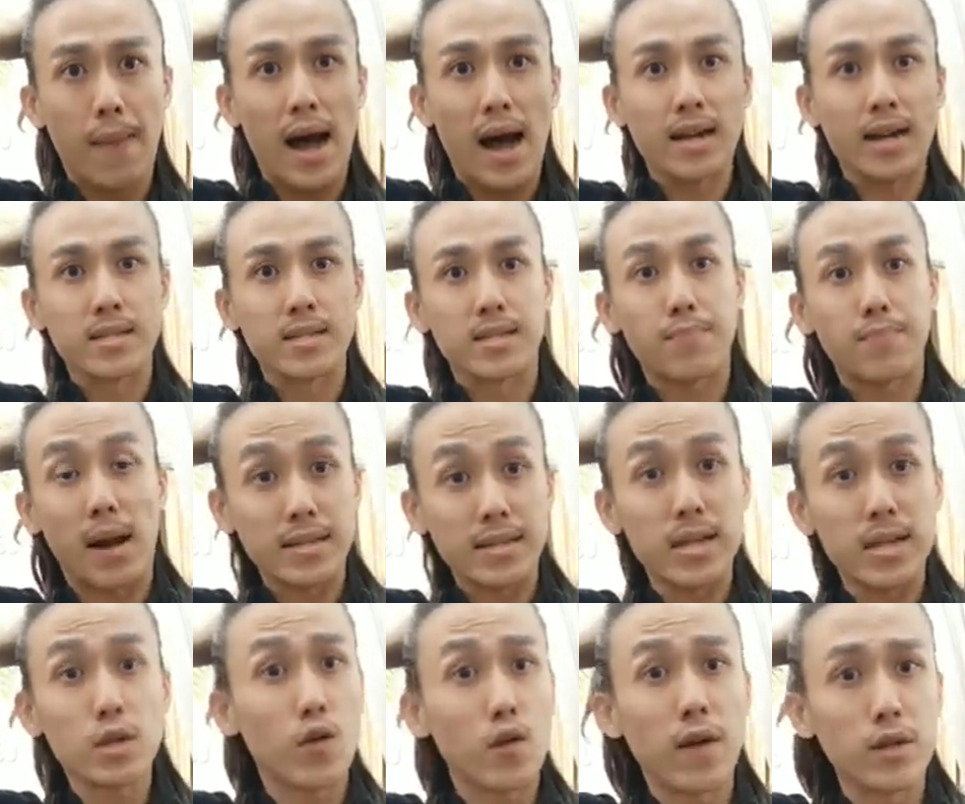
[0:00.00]
绑绑
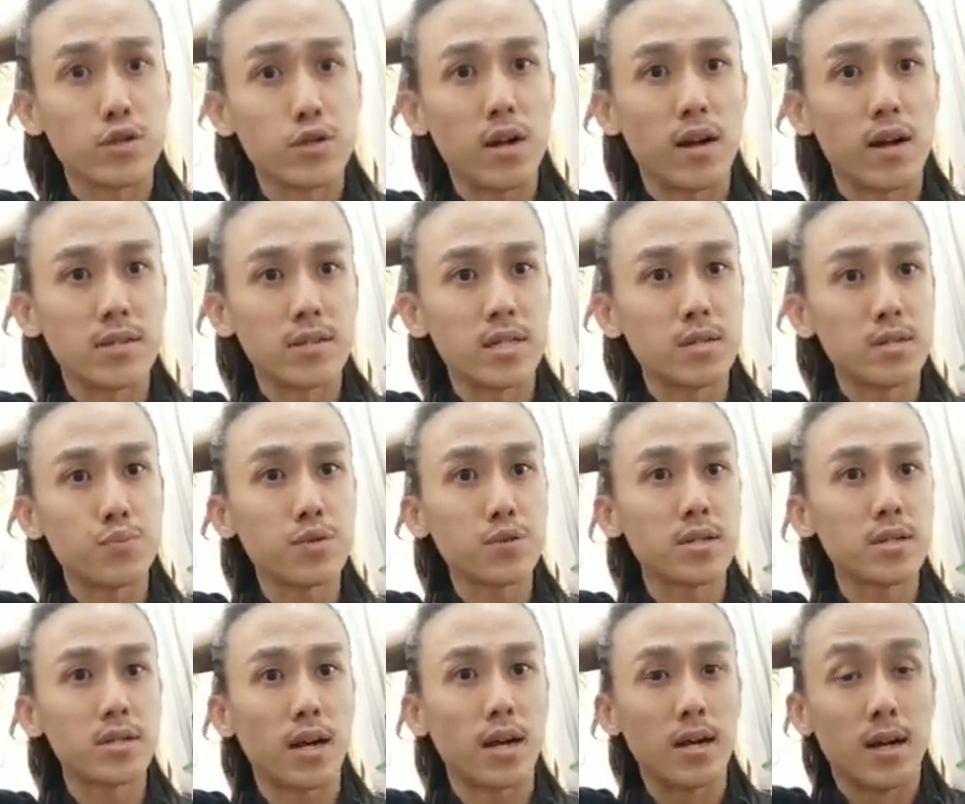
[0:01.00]
在头发就好了。其实不
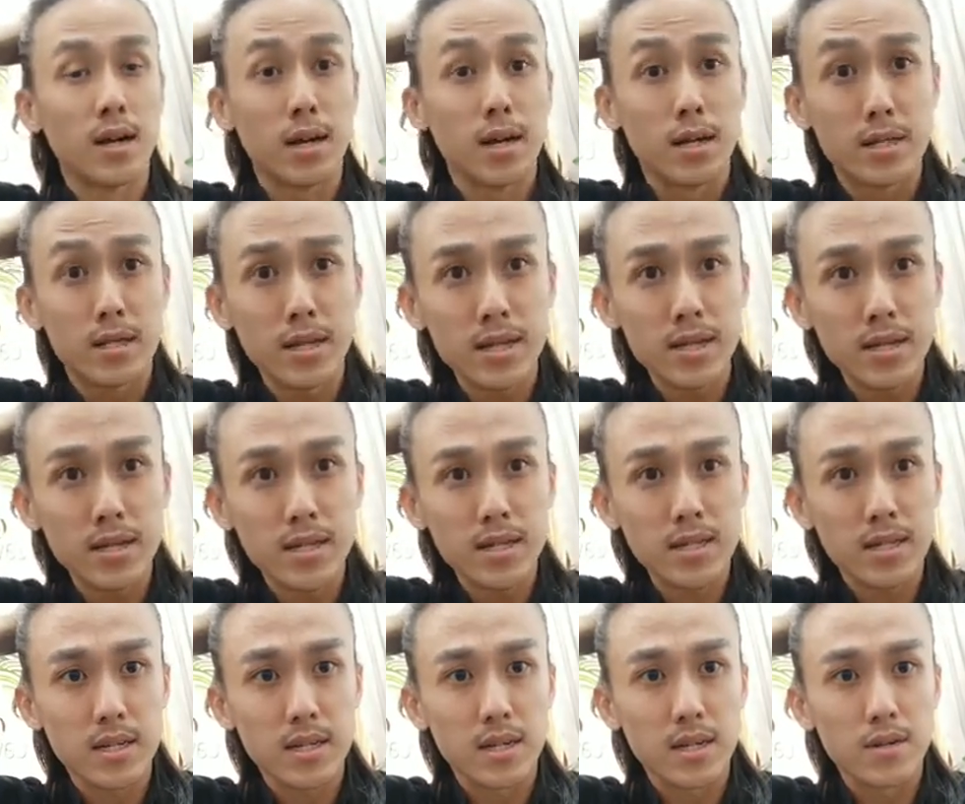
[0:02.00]
是的，这一个这
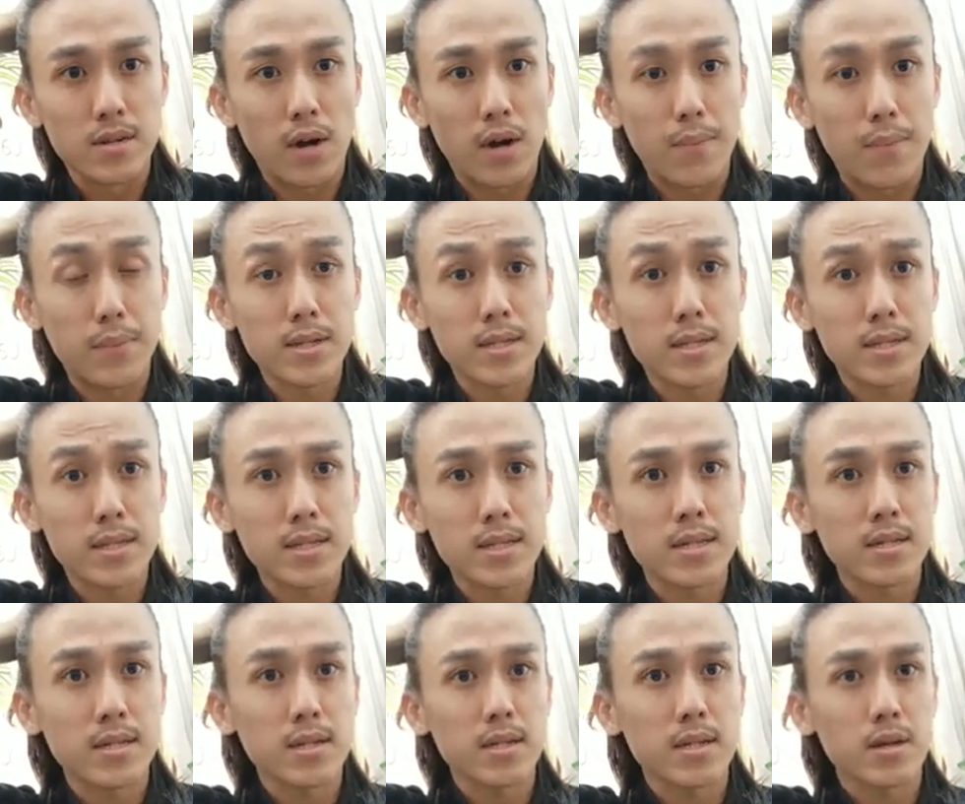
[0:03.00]
样子的 r u b b e r 就
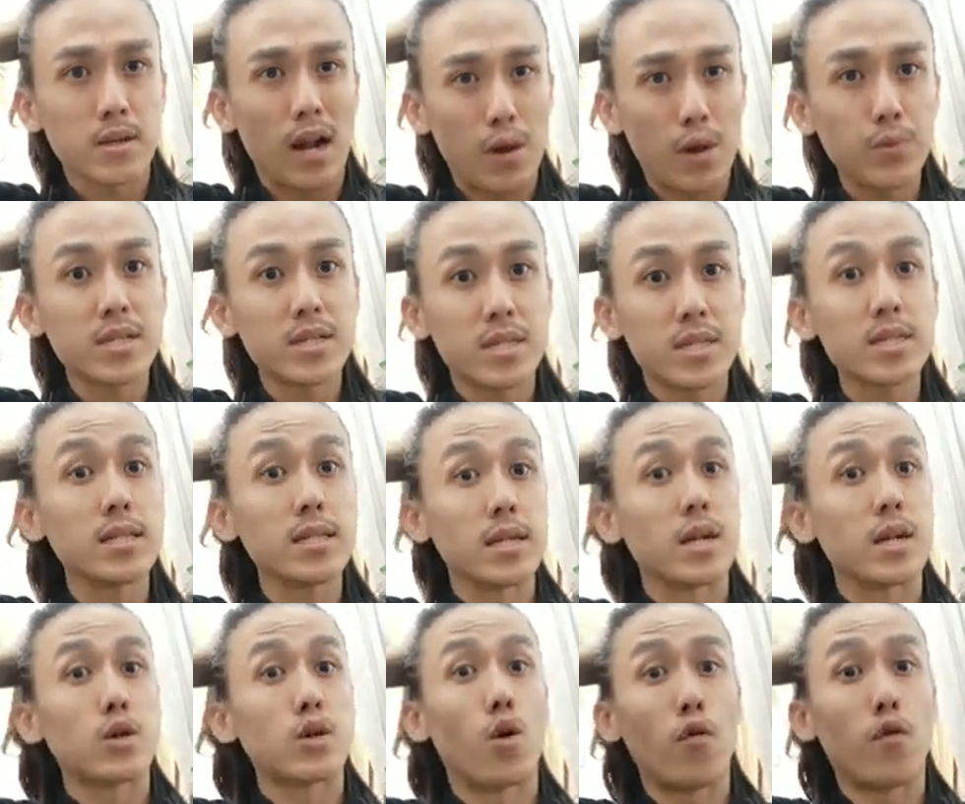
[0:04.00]
是它会刺你
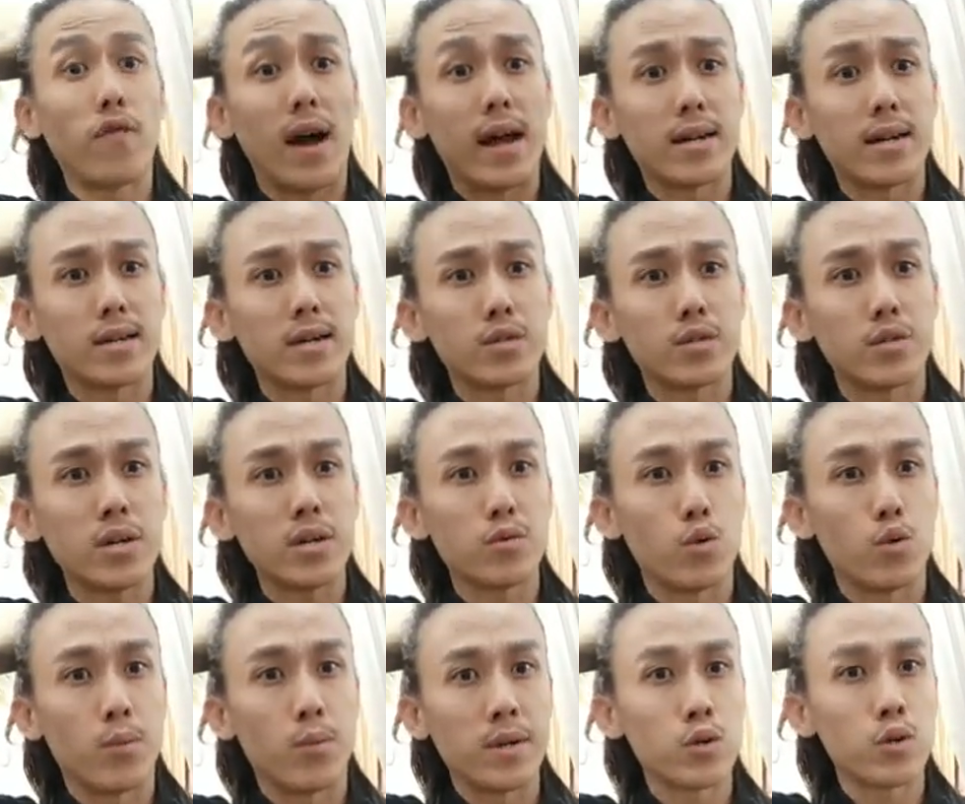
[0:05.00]
的头发的。所以
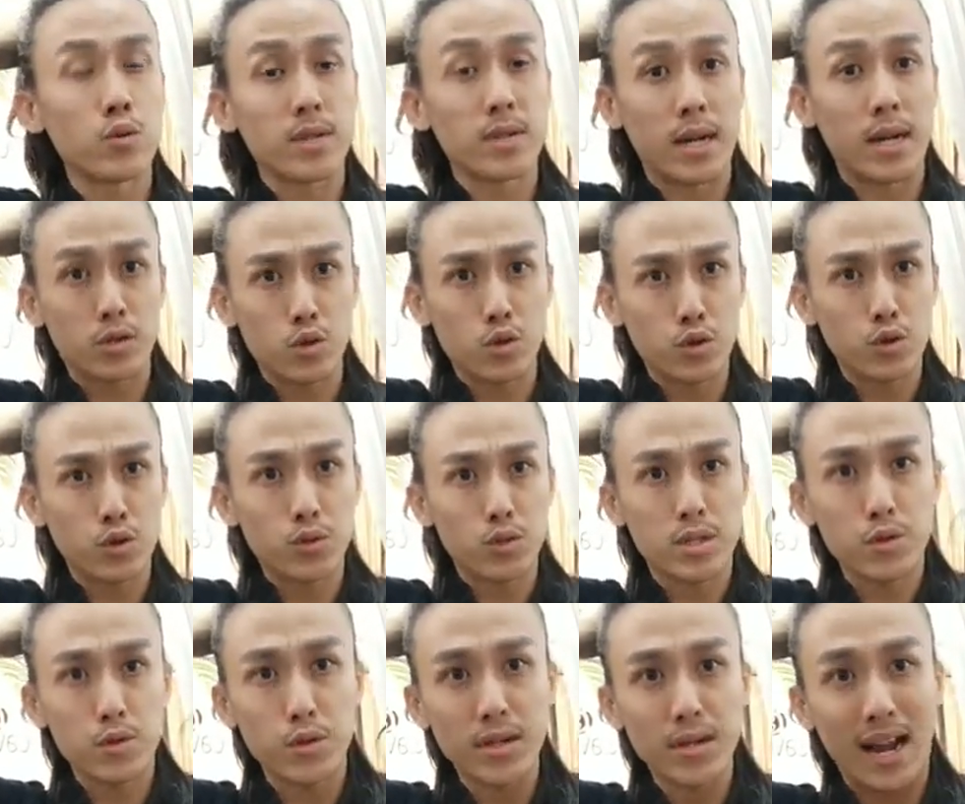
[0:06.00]
我们通常做修
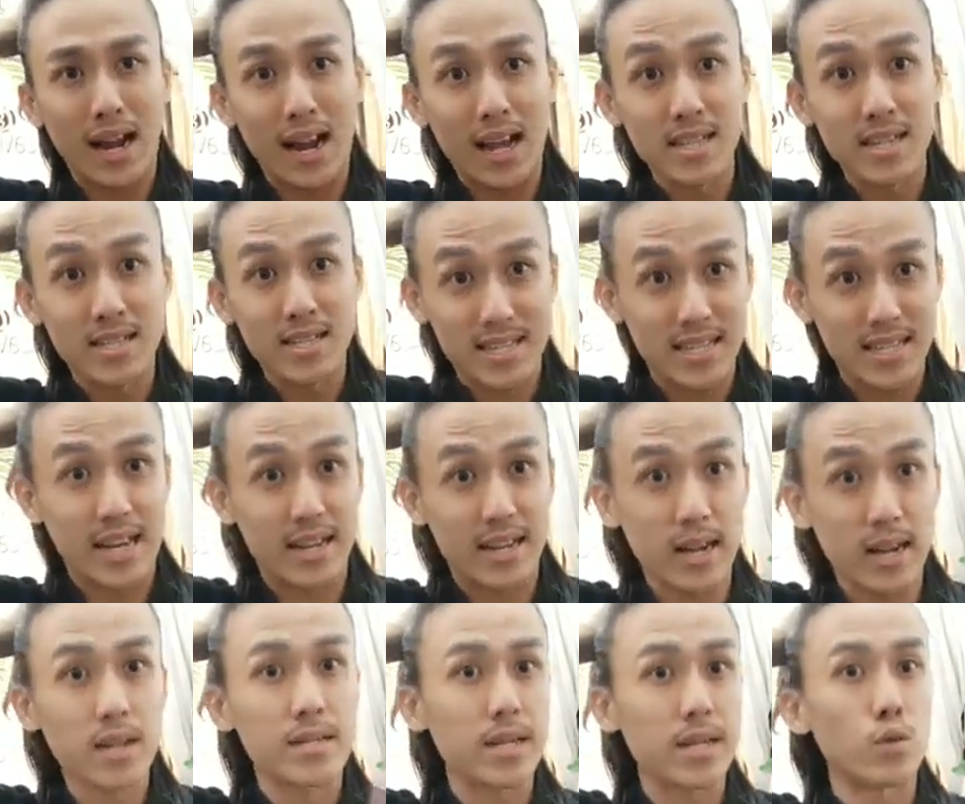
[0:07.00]
饰会拿来剪
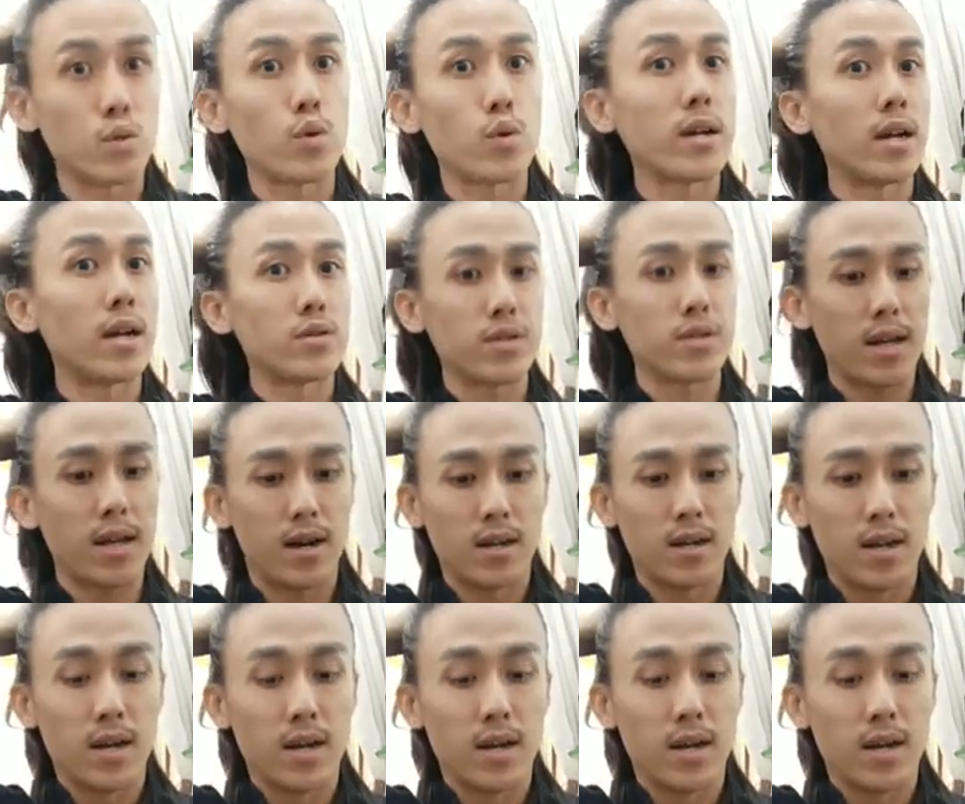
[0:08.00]
啊，剪断它就这样。